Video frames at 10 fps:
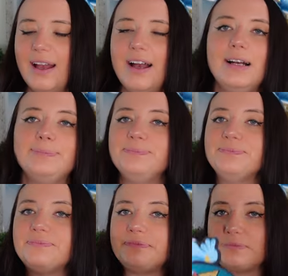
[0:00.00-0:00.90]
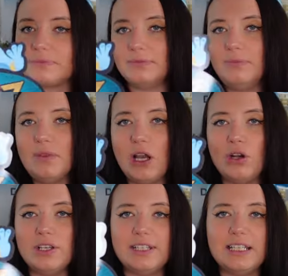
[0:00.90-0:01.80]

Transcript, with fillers: Ähm, und